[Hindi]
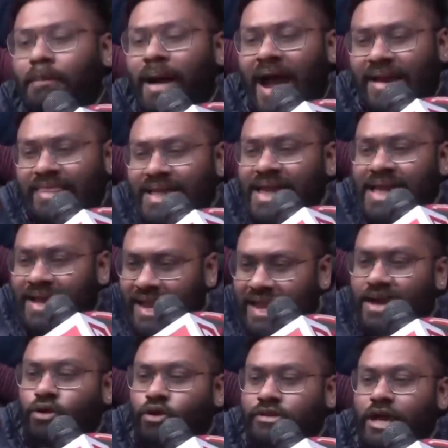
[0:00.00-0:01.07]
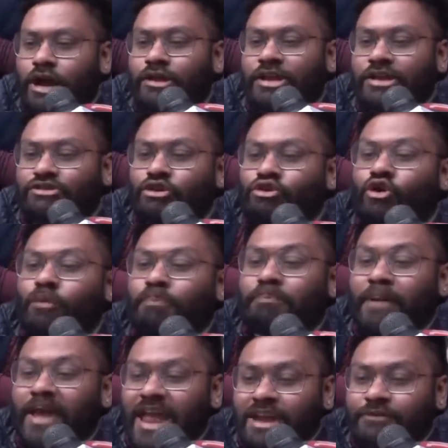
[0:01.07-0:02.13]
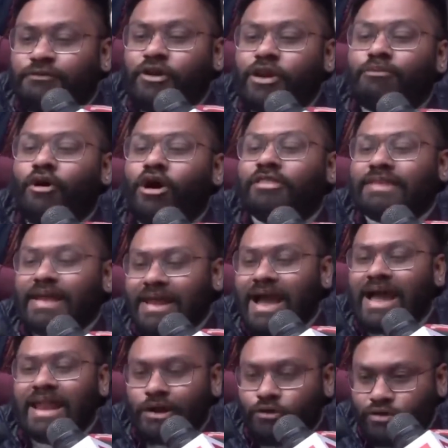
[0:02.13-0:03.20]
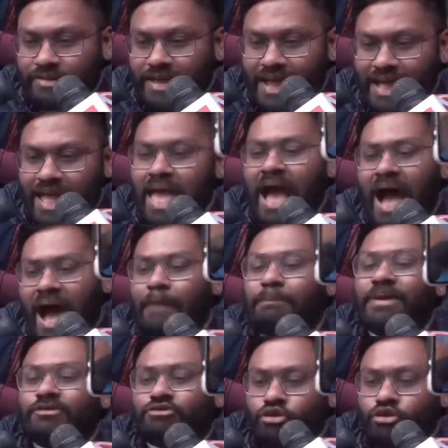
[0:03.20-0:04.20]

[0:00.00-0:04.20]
मारना एक अलग होता है और किसी को पेनफुल मौत देना अलग होता है आपने